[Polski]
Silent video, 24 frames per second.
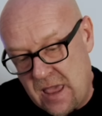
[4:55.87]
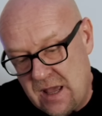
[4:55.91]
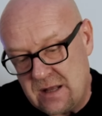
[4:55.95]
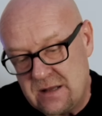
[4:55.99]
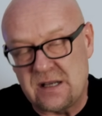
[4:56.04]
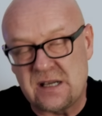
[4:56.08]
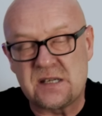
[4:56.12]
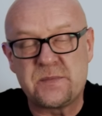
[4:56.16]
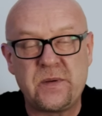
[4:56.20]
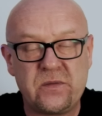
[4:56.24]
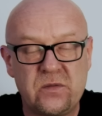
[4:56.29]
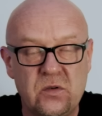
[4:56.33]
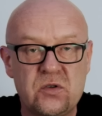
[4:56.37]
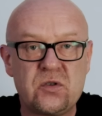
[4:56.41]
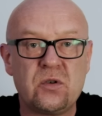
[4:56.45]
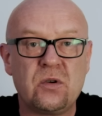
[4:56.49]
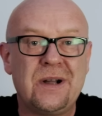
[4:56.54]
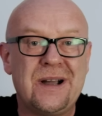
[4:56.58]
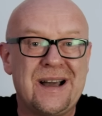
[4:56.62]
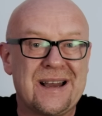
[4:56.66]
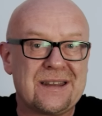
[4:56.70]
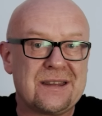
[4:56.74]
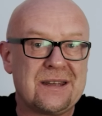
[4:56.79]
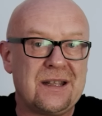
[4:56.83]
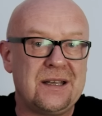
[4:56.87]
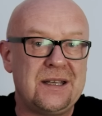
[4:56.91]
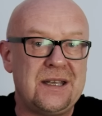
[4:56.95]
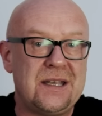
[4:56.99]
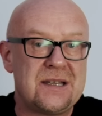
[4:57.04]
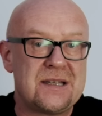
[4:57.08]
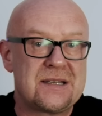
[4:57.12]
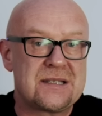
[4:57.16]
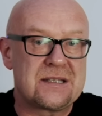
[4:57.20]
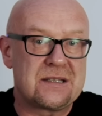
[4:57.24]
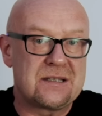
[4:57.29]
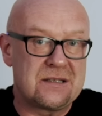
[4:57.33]
No, z pewnością karta
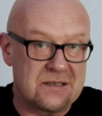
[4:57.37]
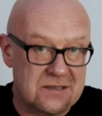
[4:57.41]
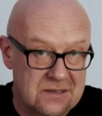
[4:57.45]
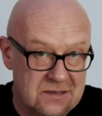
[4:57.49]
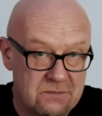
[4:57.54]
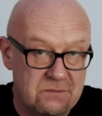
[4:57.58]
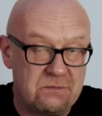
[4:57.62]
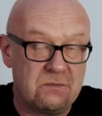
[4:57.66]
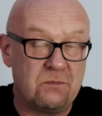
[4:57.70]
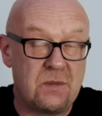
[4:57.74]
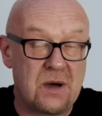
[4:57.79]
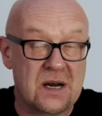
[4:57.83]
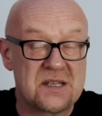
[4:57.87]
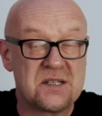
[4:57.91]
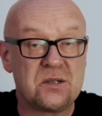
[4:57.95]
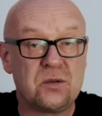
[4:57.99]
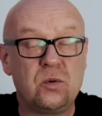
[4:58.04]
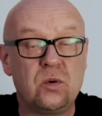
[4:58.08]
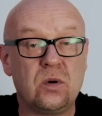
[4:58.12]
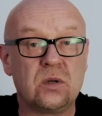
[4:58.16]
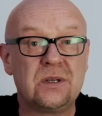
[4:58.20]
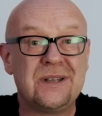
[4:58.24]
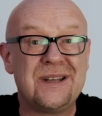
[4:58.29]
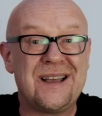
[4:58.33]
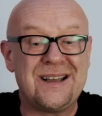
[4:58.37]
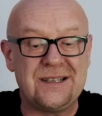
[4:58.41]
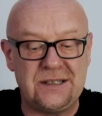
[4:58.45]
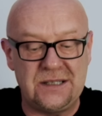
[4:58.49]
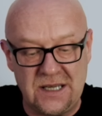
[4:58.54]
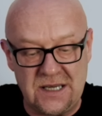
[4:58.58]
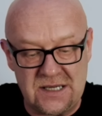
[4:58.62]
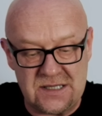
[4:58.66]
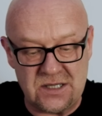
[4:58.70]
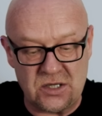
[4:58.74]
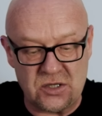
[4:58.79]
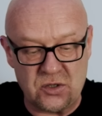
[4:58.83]
jest e, bardzo chłodna, nie
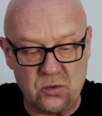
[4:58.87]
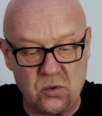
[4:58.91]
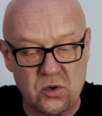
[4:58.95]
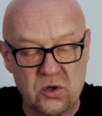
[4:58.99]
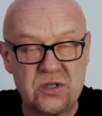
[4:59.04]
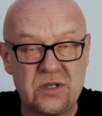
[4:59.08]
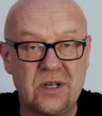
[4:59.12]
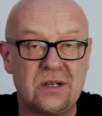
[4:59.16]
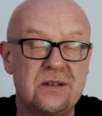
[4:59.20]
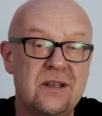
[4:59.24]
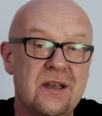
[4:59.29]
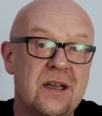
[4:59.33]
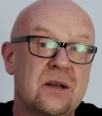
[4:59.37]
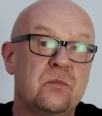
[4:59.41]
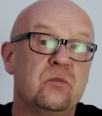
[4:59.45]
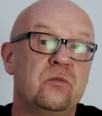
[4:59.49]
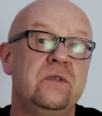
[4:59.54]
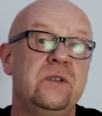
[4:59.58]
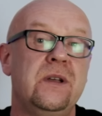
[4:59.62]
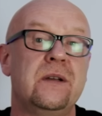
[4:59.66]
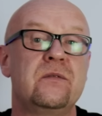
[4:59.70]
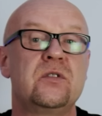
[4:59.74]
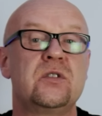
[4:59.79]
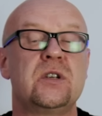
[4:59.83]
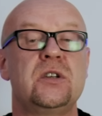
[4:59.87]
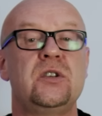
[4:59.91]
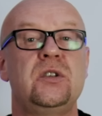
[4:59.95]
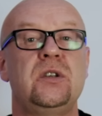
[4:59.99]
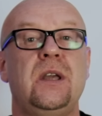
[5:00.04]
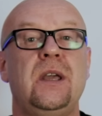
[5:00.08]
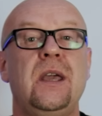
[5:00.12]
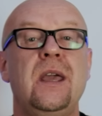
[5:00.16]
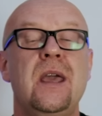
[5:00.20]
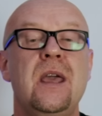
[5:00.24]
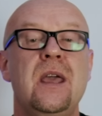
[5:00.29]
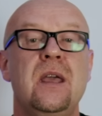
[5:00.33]
jest też głośna, no jak mówiłem
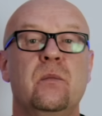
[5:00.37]
wcześniej,